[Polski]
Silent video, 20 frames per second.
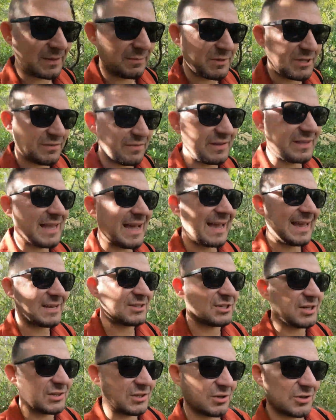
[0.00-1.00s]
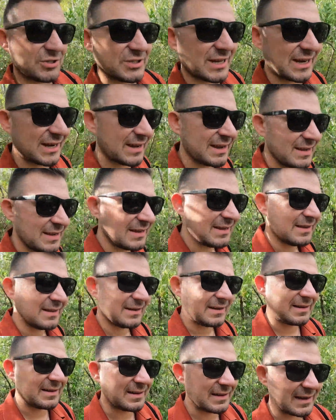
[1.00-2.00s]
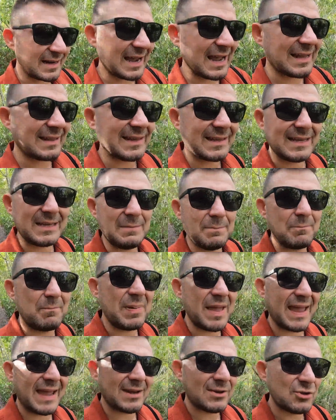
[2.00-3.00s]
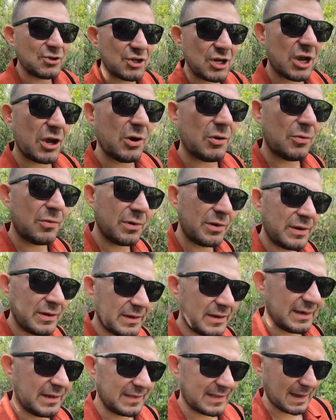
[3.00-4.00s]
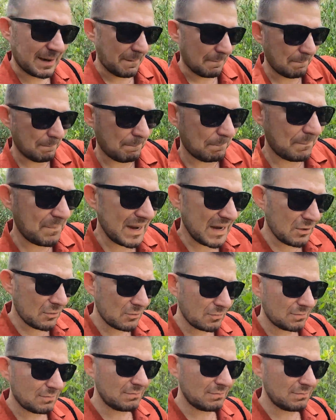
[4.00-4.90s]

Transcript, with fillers: to mi się wydaje, że ktoś tak gra taki banjo i tak ping.